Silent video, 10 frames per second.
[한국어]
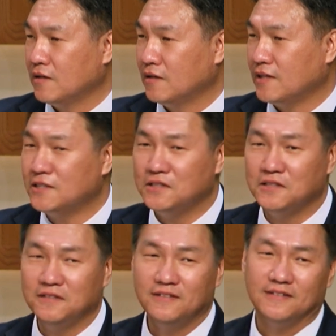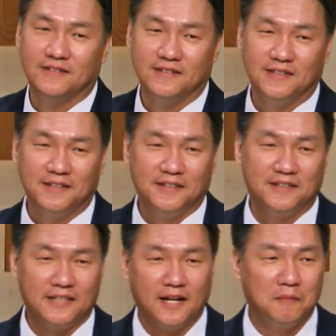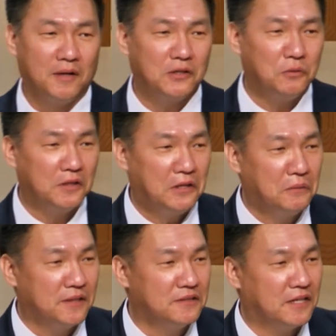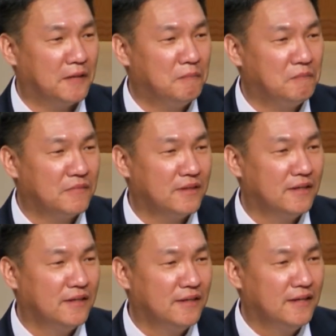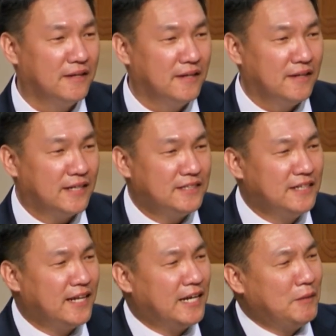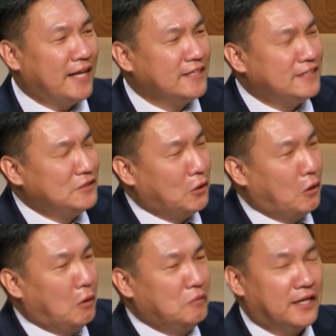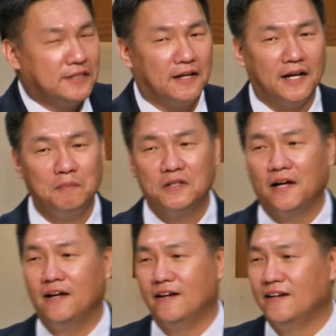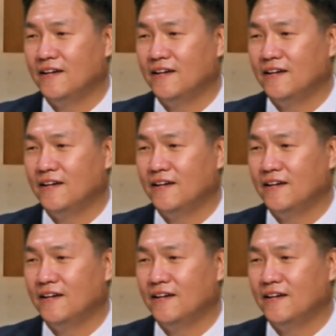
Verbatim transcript: 당신은 사랑받기 위해 태어난 사람, 당신은 하나님이 당신을 너무나 사랑합니다.